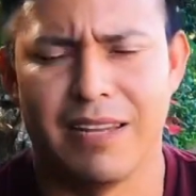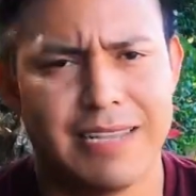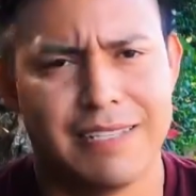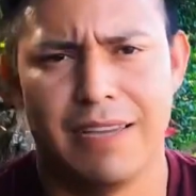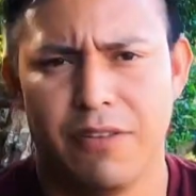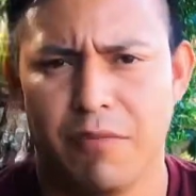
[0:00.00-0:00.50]

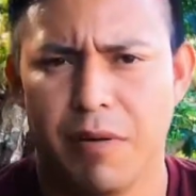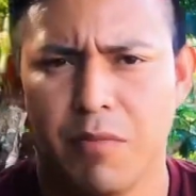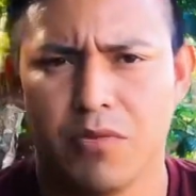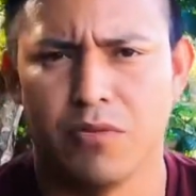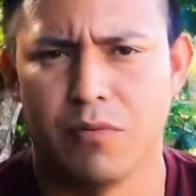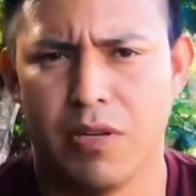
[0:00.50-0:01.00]
Gracias a Dios
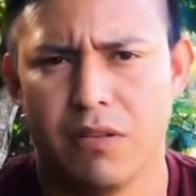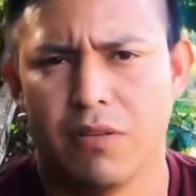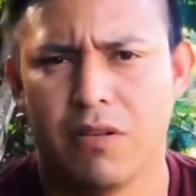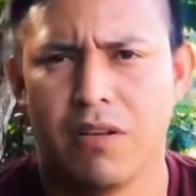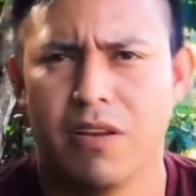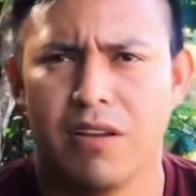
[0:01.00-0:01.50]
vamos
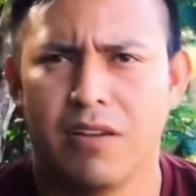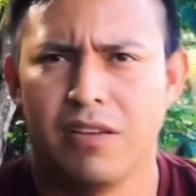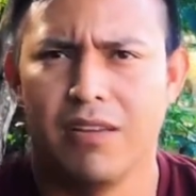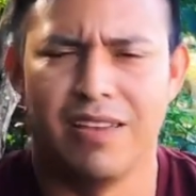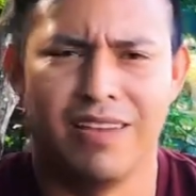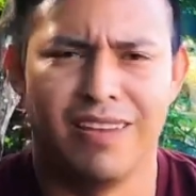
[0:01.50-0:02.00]
subiendo.
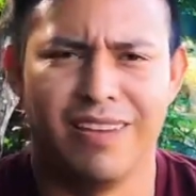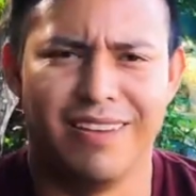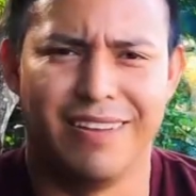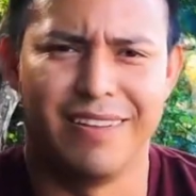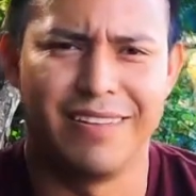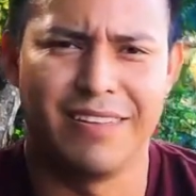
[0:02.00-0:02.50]

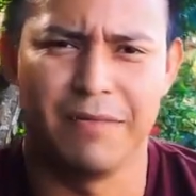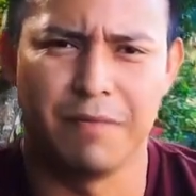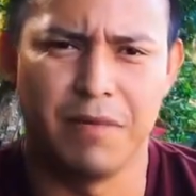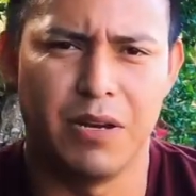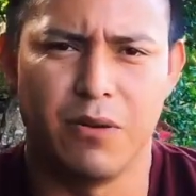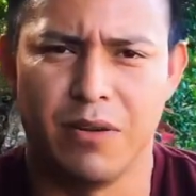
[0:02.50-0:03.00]
Eh,
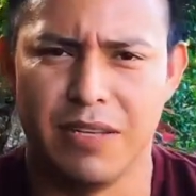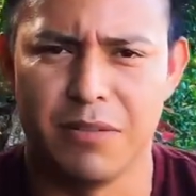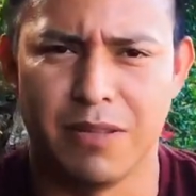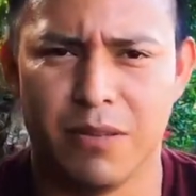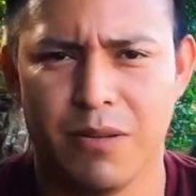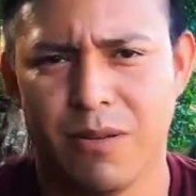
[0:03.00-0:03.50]
bueno, y
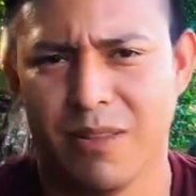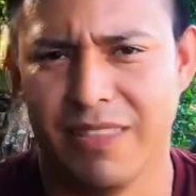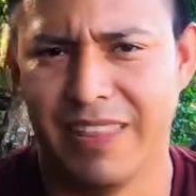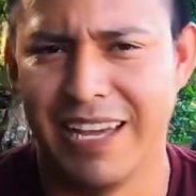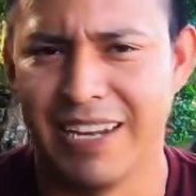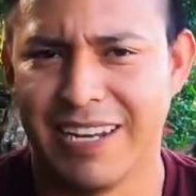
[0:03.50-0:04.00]
sobre mm. todo,
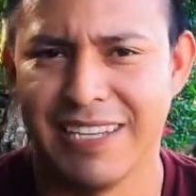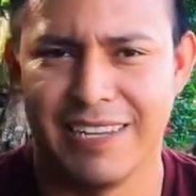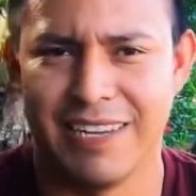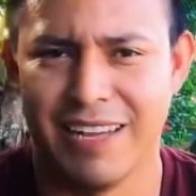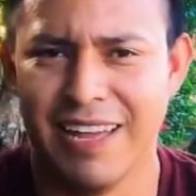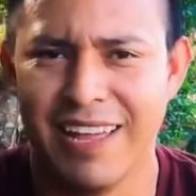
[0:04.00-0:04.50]
dale
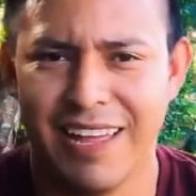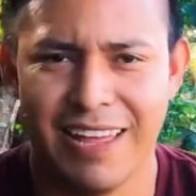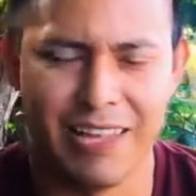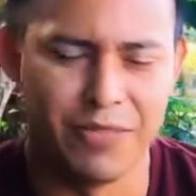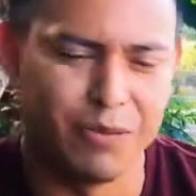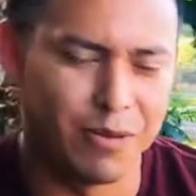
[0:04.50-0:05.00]
gracias
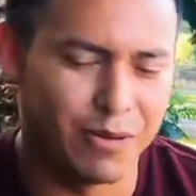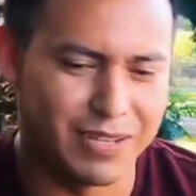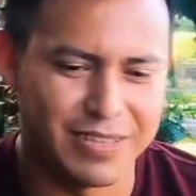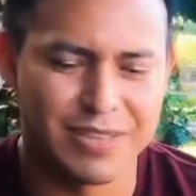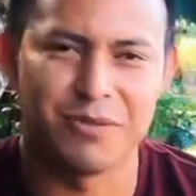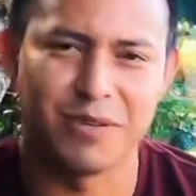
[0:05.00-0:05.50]
a todos los que
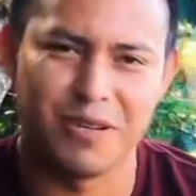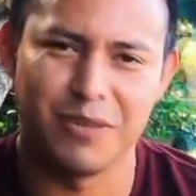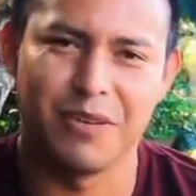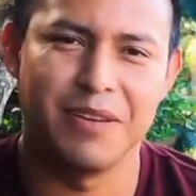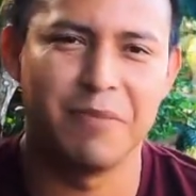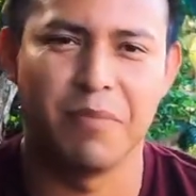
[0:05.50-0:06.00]
están
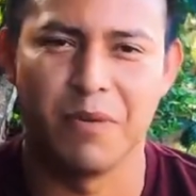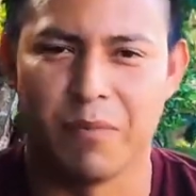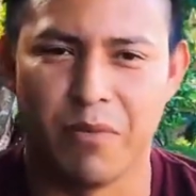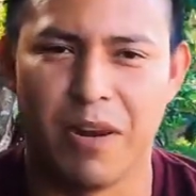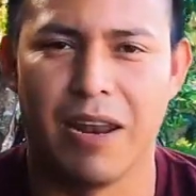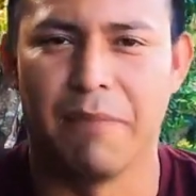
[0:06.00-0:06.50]
suscritos allí
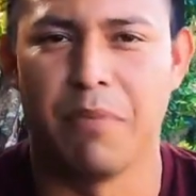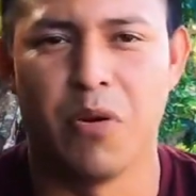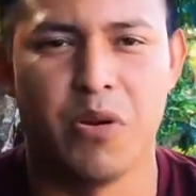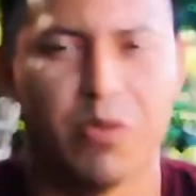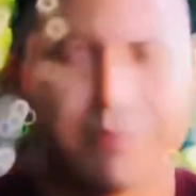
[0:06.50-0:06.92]
por, el apoyo.